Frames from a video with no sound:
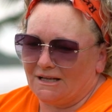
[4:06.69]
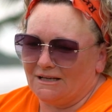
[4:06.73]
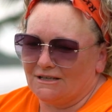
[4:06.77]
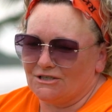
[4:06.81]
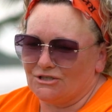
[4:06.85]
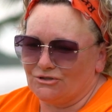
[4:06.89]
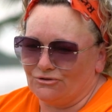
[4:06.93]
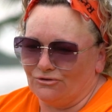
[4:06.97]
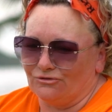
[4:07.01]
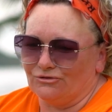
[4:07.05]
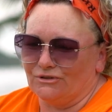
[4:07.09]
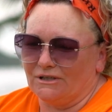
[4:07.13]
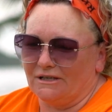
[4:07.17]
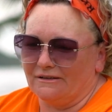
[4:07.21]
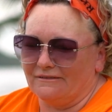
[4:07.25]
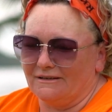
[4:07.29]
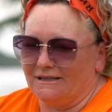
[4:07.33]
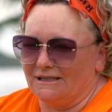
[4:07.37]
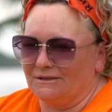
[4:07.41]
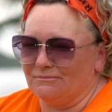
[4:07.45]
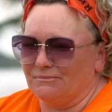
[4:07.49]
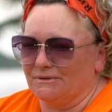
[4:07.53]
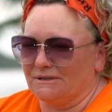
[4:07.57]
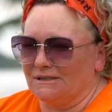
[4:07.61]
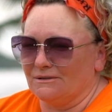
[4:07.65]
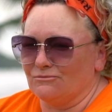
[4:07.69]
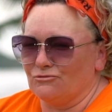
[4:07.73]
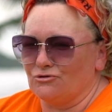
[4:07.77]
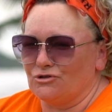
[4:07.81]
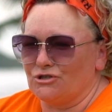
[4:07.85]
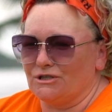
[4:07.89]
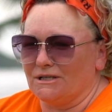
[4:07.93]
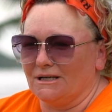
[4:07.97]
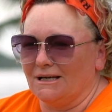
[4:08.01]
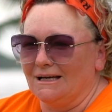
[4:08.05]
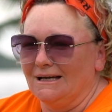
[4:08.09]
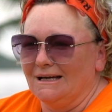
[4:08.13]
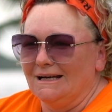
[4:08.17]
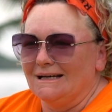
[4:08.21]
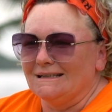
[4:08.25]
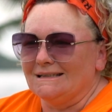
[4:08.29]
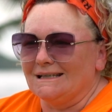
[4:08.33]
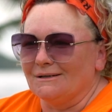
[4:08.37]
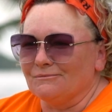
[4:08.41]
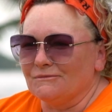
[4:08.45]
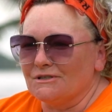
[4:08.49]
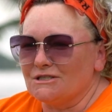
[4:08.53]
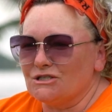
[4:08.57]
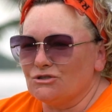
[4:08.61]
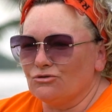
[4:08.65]
что он говорит, потому что
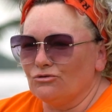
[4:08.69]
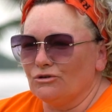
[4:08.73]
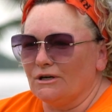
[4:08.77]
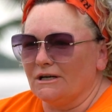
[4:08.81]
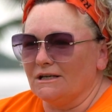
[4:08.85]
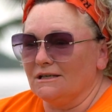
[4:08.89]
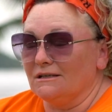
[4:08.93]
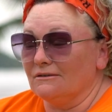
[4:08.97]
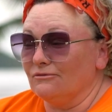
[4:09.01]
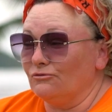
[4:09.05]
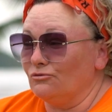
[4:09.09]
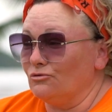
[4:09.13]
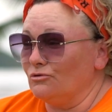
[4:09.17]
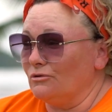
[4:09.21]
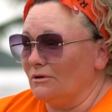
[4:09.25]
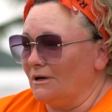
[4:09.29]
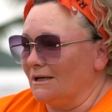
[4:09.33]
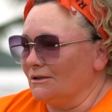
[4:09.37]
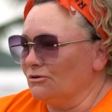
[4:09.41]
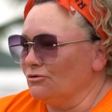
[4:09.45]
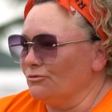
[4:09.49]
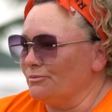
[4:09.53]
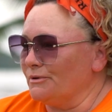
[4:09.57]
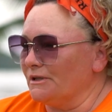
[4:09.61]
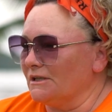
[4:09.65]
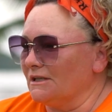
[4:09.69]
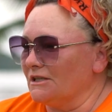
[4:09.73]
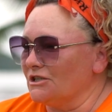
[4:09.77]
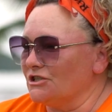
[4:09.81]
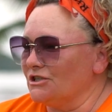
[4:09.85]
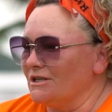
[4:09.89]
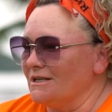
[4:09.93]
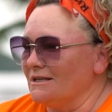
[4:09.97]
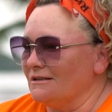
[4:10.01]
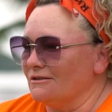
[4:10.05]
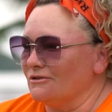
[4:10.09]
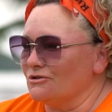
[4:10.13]
там настолько его одно предложение,